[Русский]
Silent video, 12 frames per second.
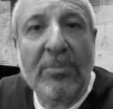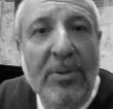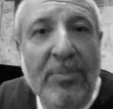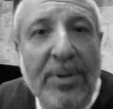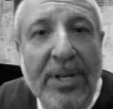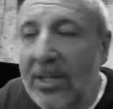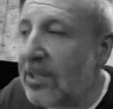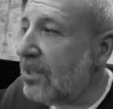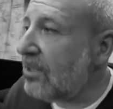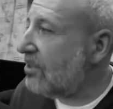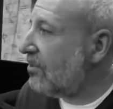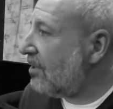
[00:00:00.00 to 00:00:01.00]
мероприятие
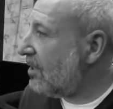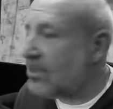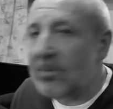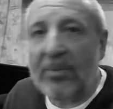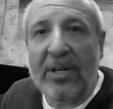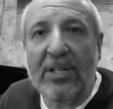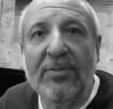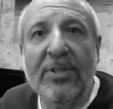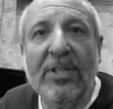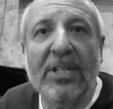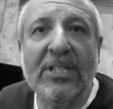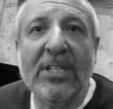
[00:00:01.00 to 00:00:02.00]
называется
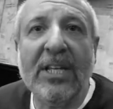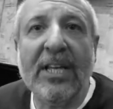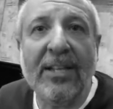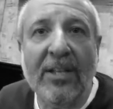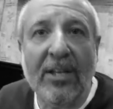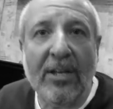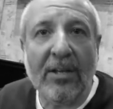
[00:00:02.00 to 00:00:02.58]
«Молитвенное стояние».